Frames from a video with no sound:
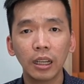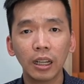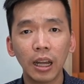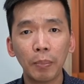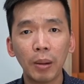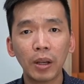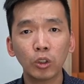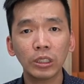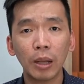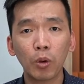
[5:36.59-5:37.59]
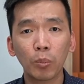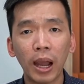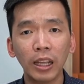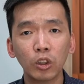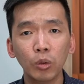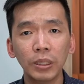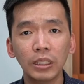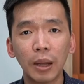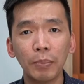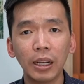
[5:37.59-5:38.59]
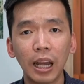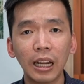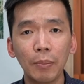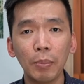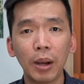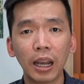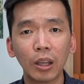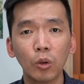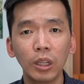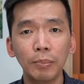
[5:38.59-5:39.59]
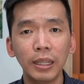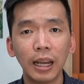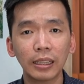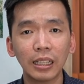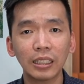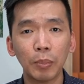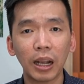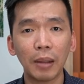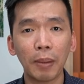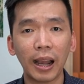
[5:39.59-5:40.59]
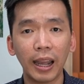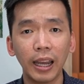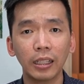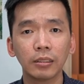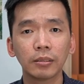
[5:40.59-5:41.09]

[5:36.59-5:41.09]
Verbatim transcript: Kenapa manusia purba itu bisa mendadak memakai kulit binatang sebagai pakaian?